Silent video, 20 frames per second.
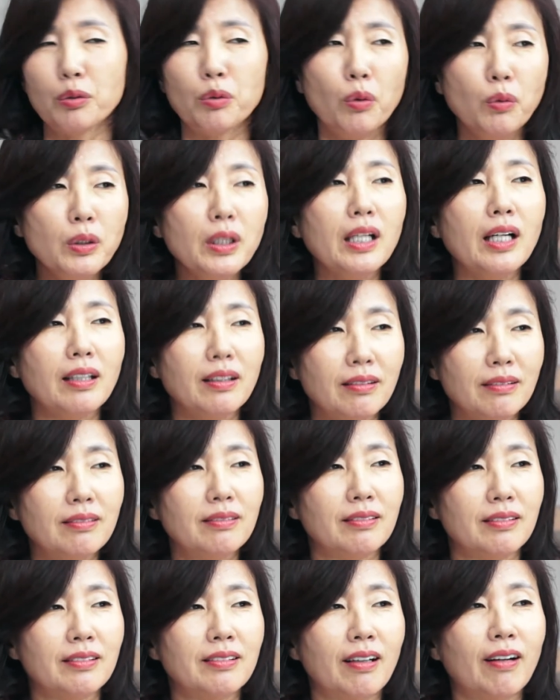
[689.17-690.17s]
그렇죠.
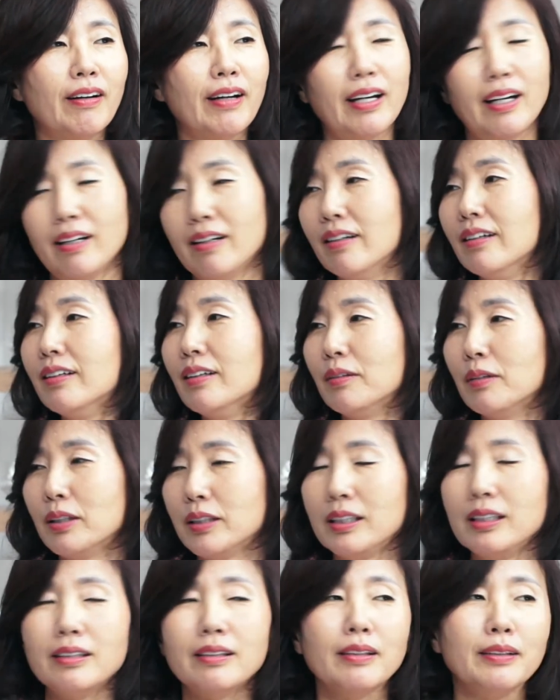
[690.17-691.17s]
동일한 거예요.
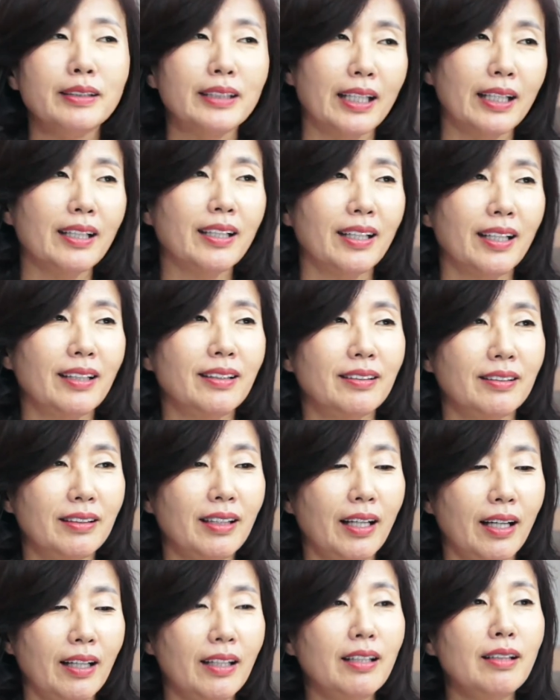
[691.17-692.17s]
동일한
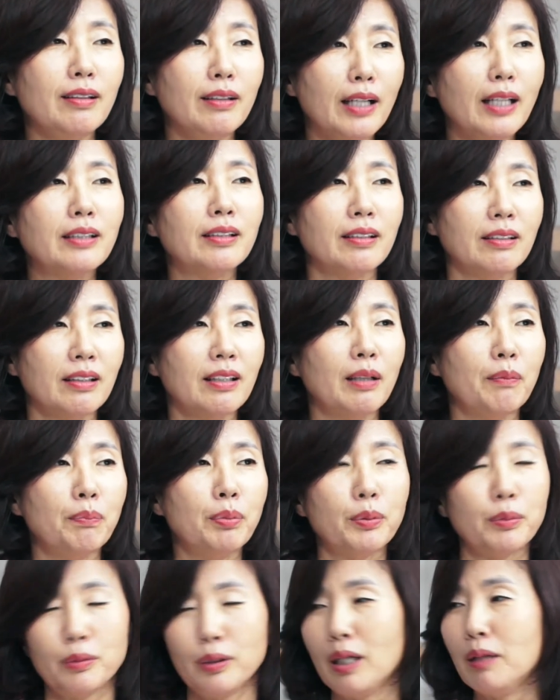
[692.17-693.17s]
시청자에게는. 이러나 저러나
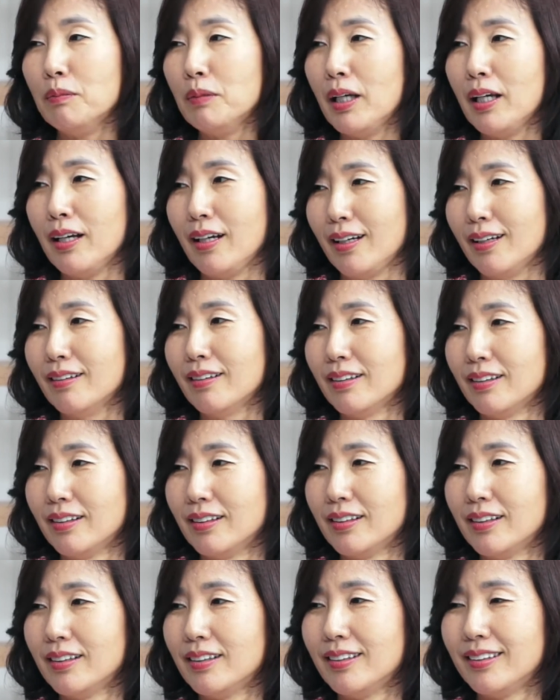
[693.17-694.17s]
프로그램이에요.
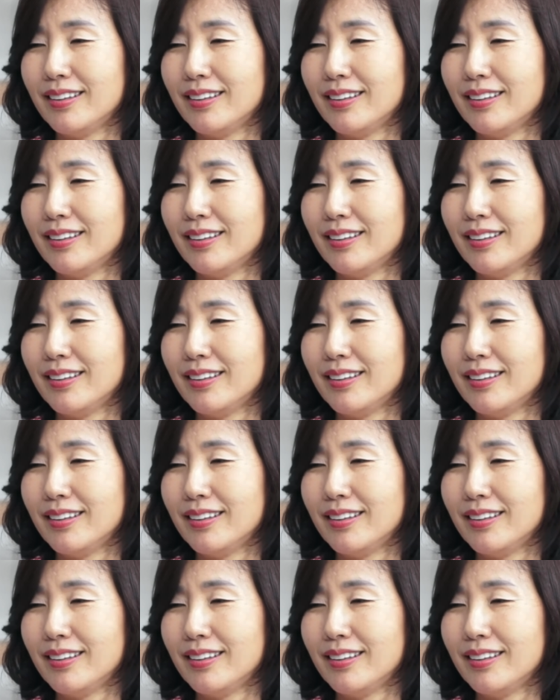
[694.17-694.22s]
이러나